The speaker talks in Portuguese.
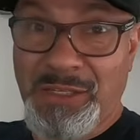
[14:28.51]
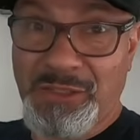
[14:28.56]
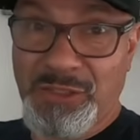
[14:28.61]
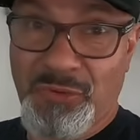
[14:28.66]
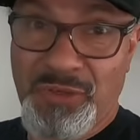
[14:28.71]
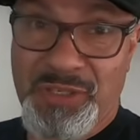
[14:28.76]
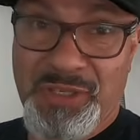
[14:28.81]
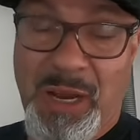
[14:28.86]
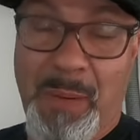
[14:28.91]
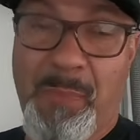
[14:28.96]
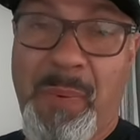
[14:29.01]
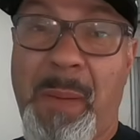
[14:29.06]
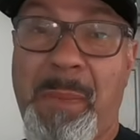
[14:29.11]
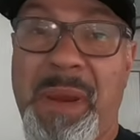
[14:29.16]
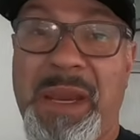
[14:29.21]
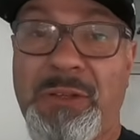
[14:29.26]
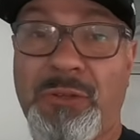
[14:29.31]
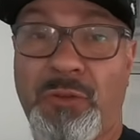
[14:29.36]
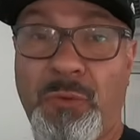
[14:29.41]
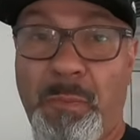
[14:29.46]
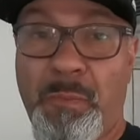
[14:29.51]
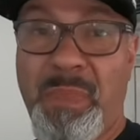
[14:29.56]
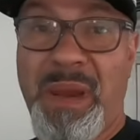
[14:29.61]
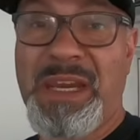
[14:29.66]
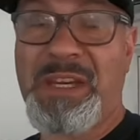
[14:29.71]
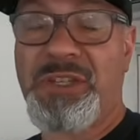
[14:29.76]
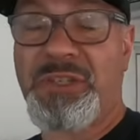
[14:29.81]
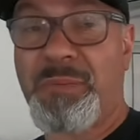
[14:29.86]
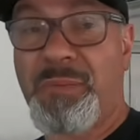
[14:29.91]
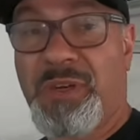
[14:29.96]
de um escapamento
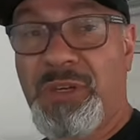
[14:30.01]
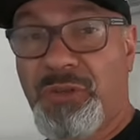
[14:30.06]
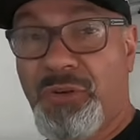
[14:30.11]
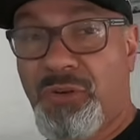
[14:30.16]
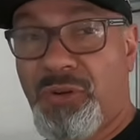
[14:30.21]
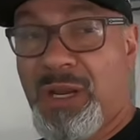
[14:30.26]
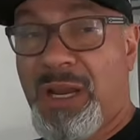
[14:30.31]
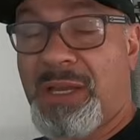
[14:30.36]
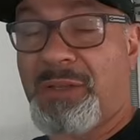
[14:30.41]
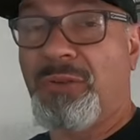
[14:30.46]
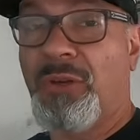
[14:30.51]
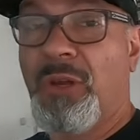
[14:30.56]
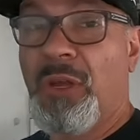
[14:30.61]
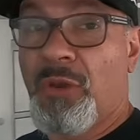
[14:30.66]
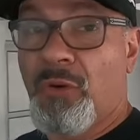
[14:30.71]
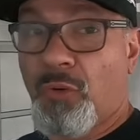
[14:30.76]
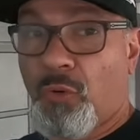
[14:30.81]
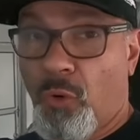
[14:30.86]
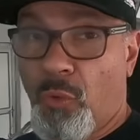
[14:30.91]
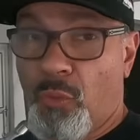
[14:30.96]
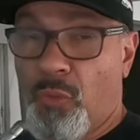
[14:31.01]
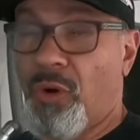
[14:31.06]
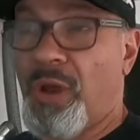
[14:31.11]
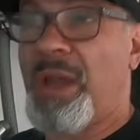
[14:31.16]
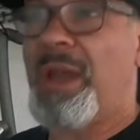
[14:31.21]
bem dimensionado, como